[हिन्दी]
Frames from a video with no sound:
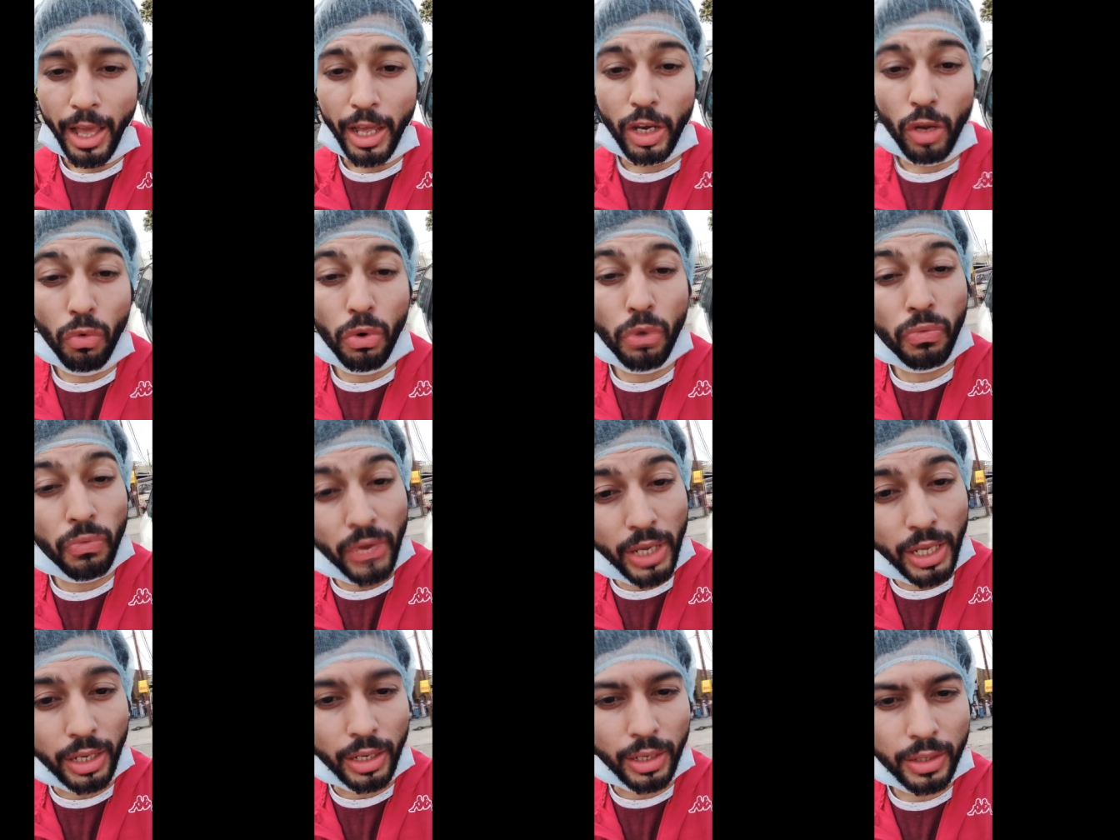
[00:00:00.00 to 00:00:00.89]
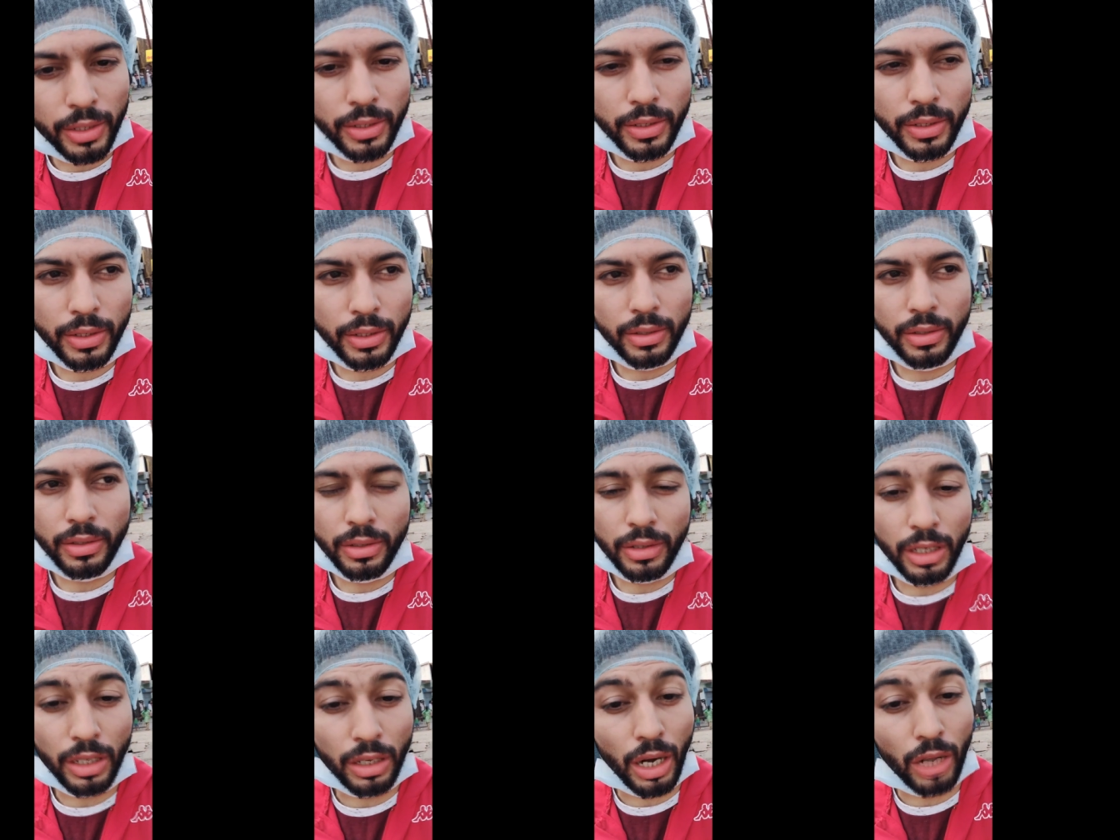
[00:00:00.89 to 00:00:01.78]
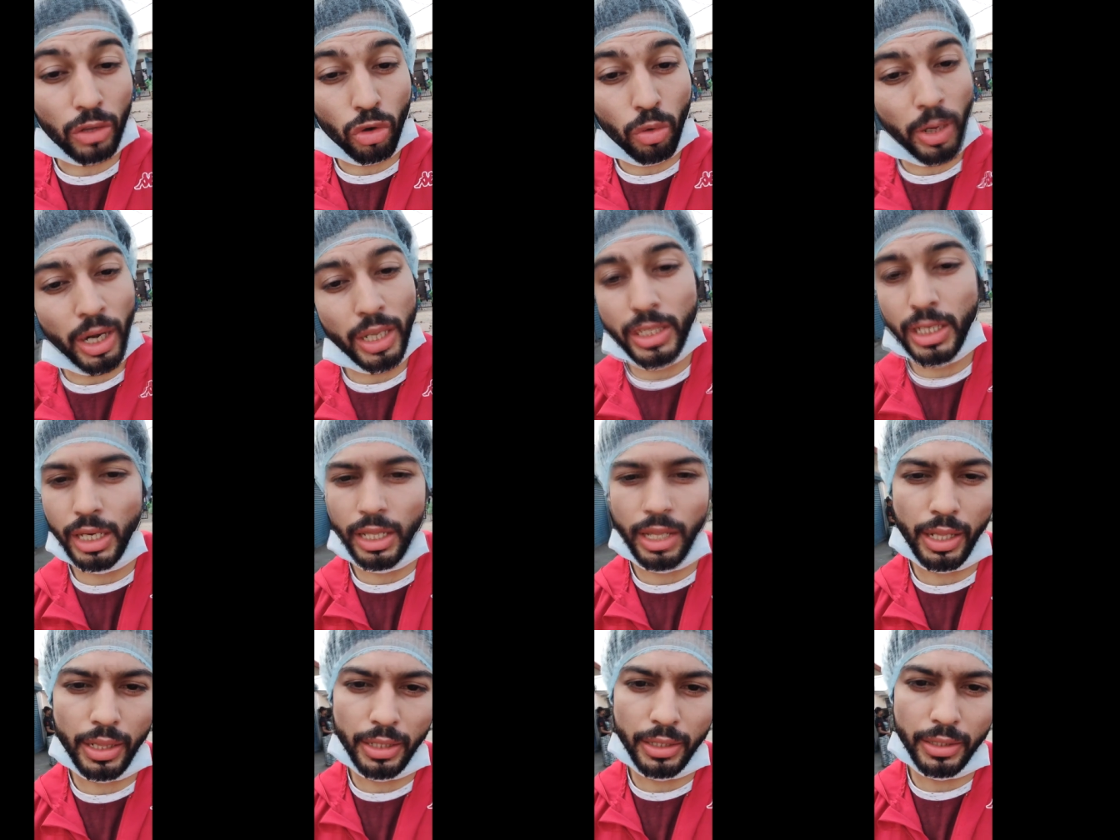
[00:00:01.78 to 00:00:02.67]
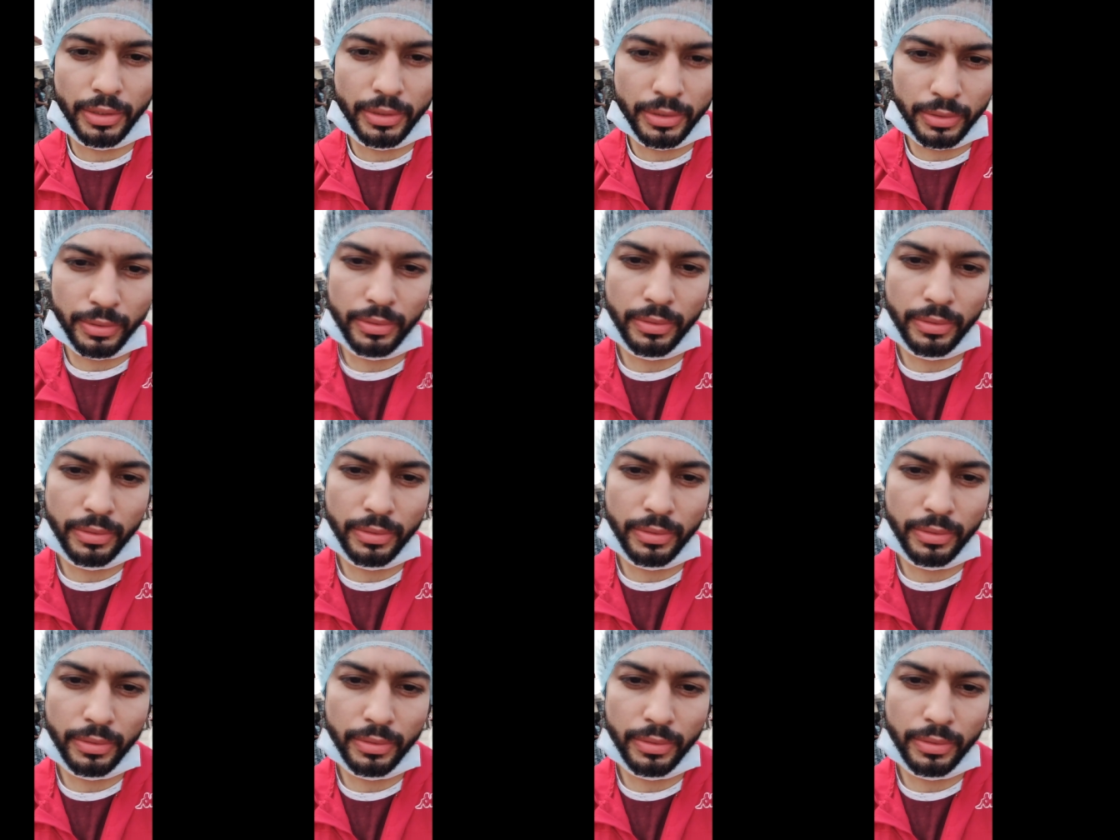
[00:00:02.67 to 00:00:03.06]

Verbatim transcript: एंड यू वुड फील कि रात को बड़ी अच्छी नींद आती है